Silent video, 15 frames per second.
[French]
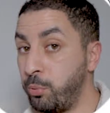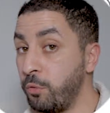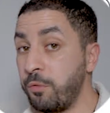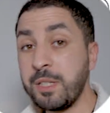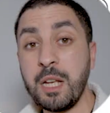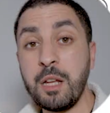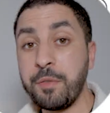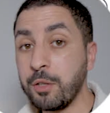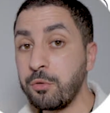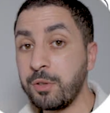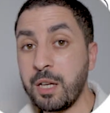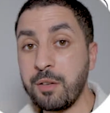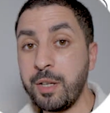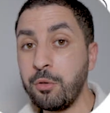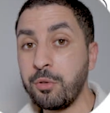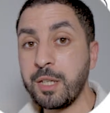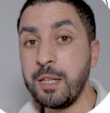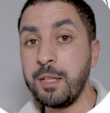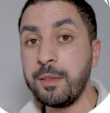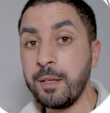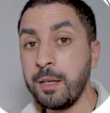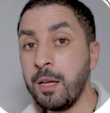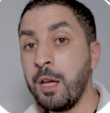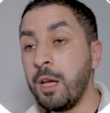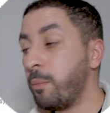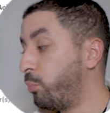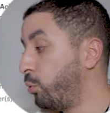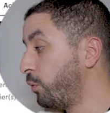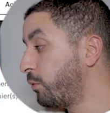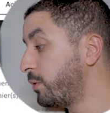Plus vous allez faire du travail de qualité,
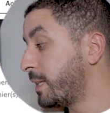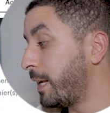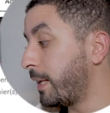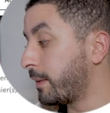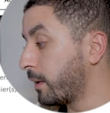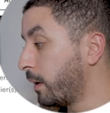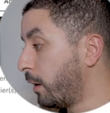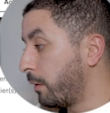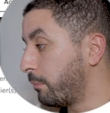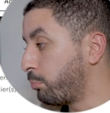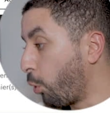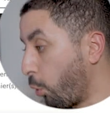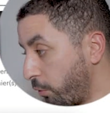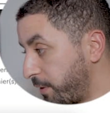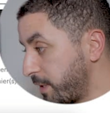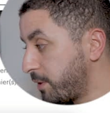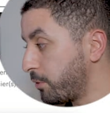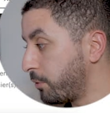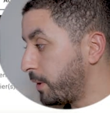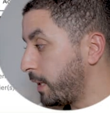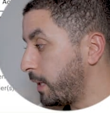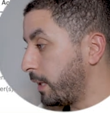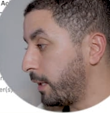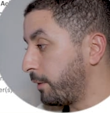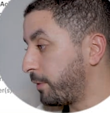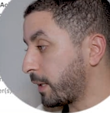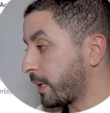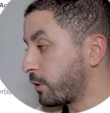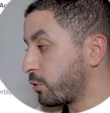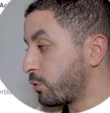plus vous allez être professionnel et
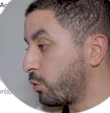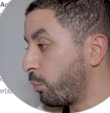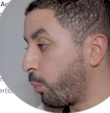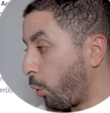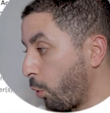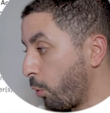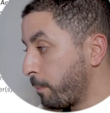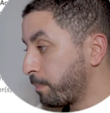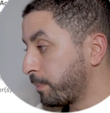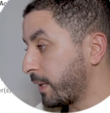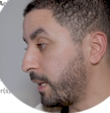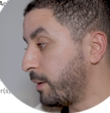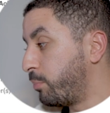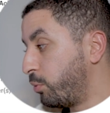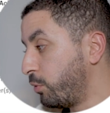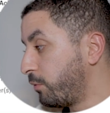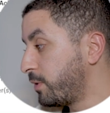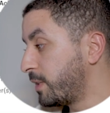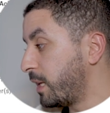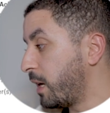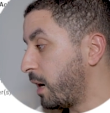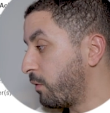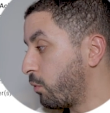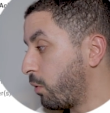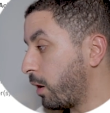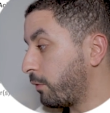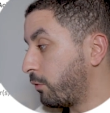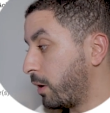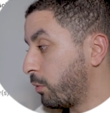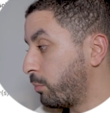faire quelque chose de pro, et plus vous allez
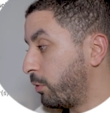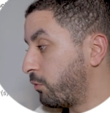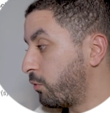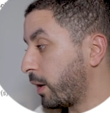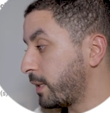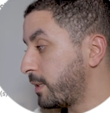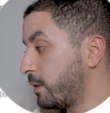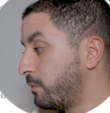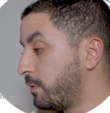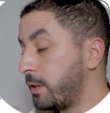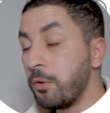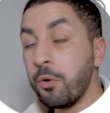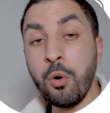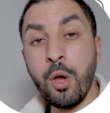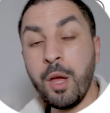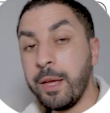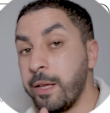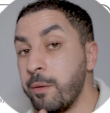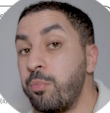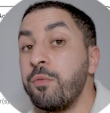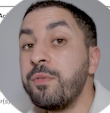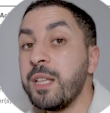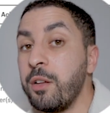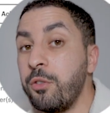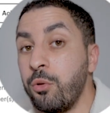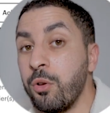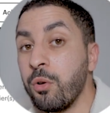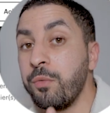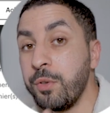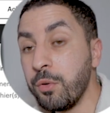avoir, voilà, on peut le voir ici une vidéo, et plus vous allez
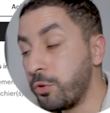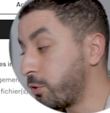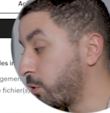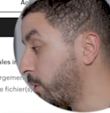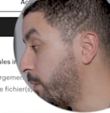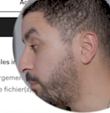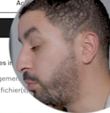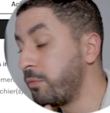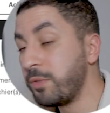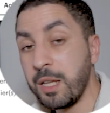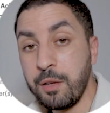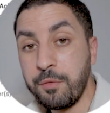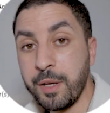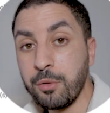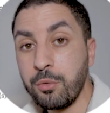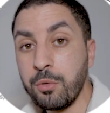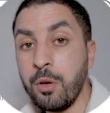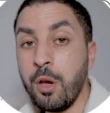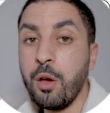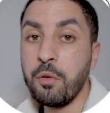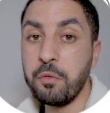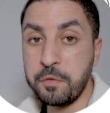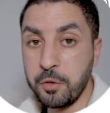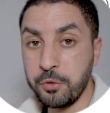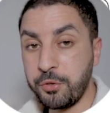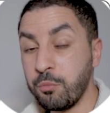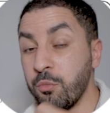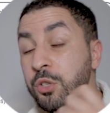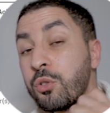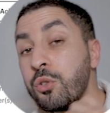donner envie aux gens, et plus vous allez faire de
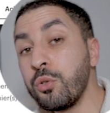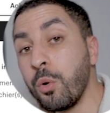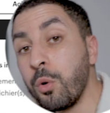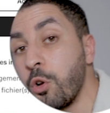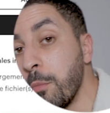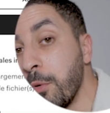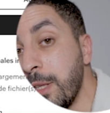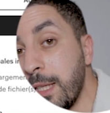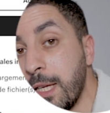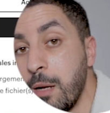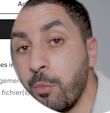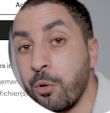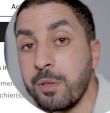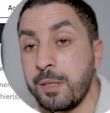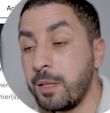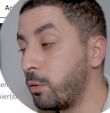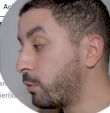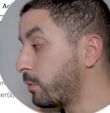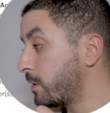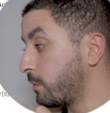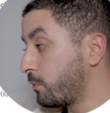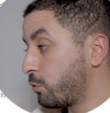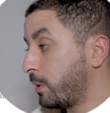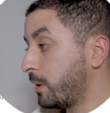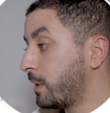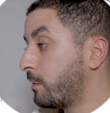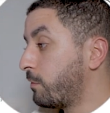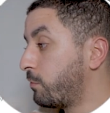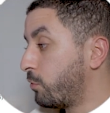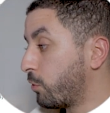ventes. Moi, ce que je recommande également, c'est de, si vous
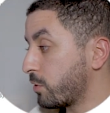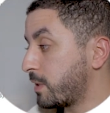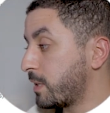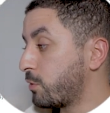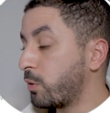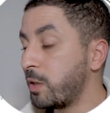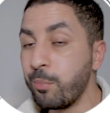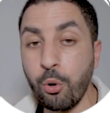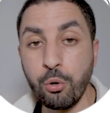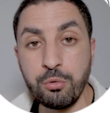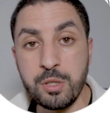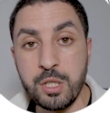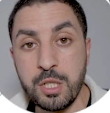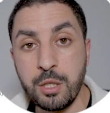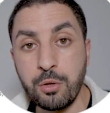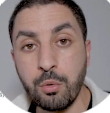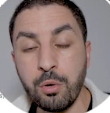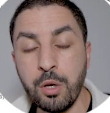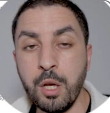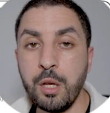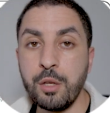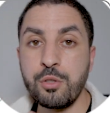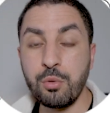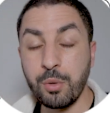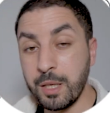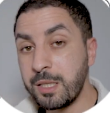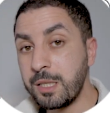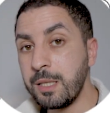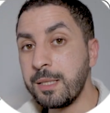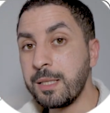souhaitez vous lancer sur les produits digitaux sur
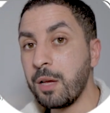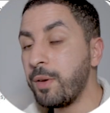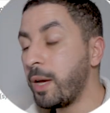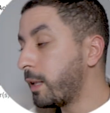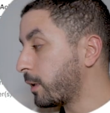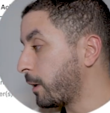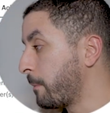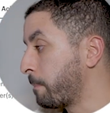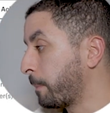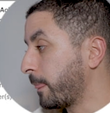Etsy, ça va être